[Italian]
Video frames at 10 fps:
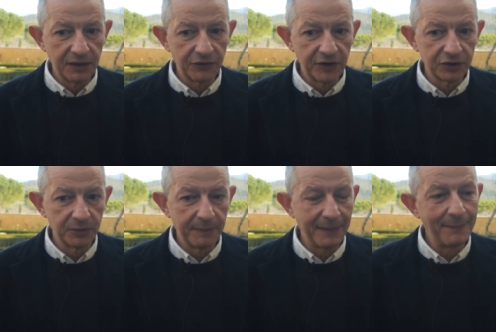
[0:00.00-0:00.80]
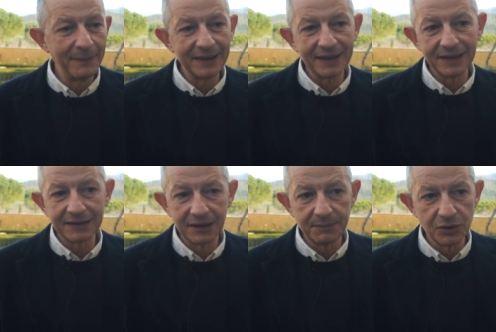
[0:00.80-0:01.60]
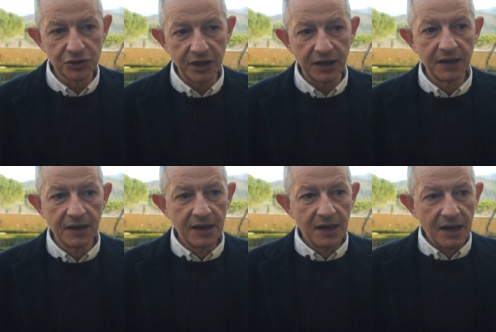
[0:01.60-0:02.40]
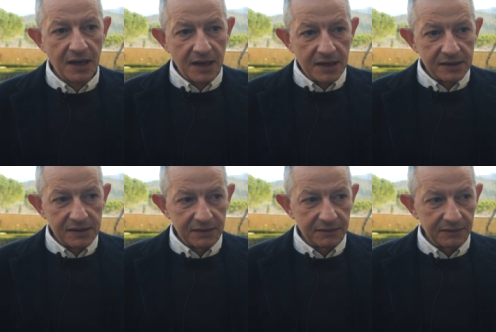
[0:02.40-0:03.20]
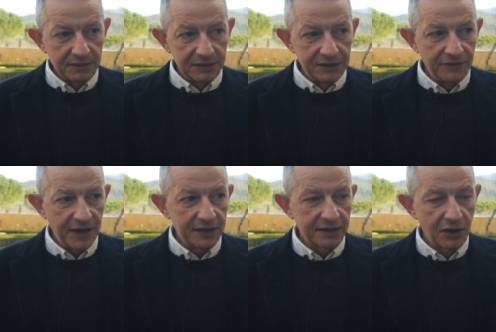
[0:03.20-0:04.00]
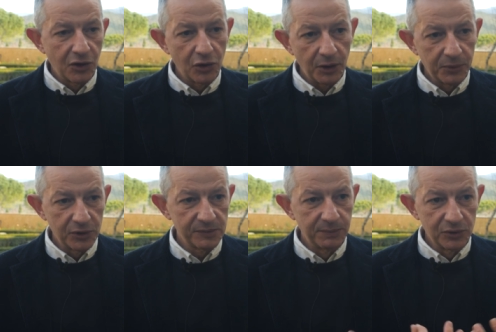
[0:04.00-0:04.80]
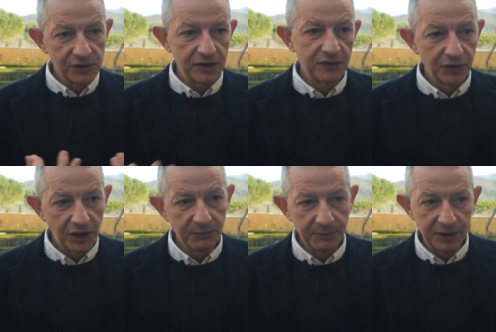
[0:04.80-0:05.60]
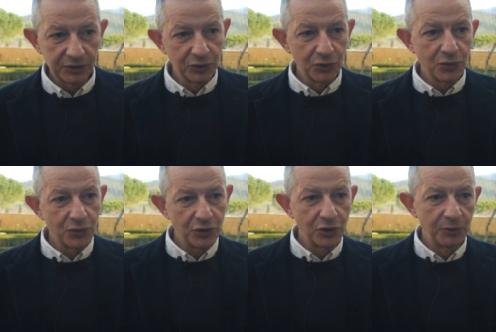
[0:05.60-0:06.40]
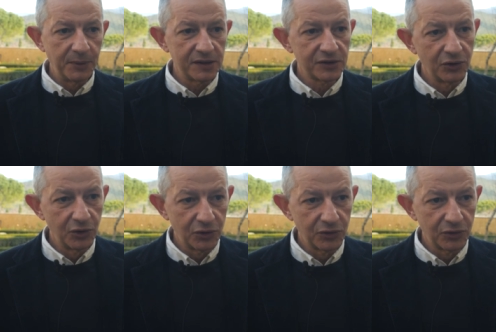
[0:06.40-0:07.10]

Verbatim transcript: l'effetto ammendante del biochar diventa ancora più esplosivo nel momento in cui io lo mescolo con